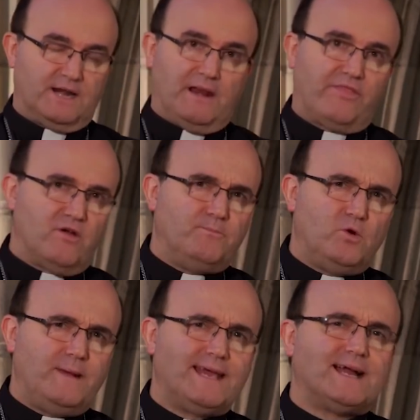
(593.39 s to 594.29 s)
revelación
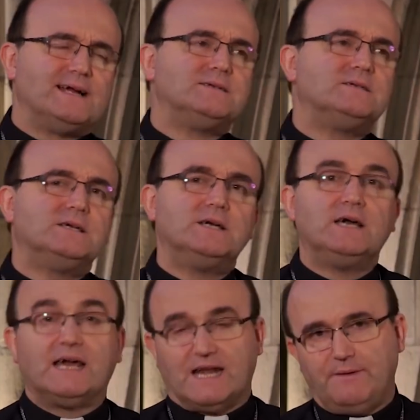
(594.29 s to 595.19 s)
pública,
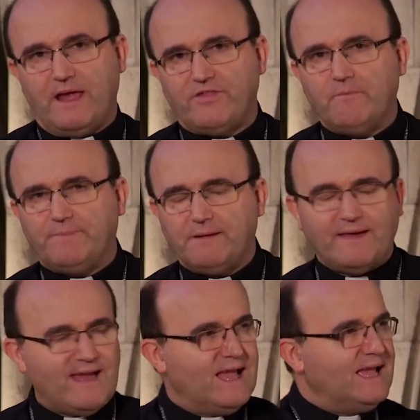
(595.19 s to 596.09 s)
revelación
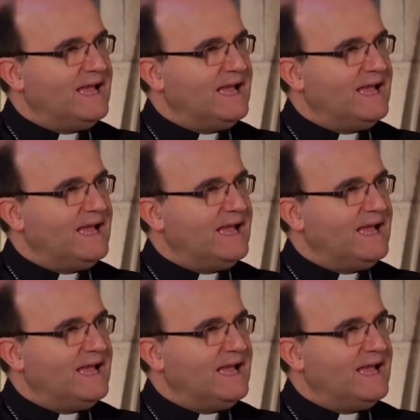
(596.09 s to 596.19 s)
privada.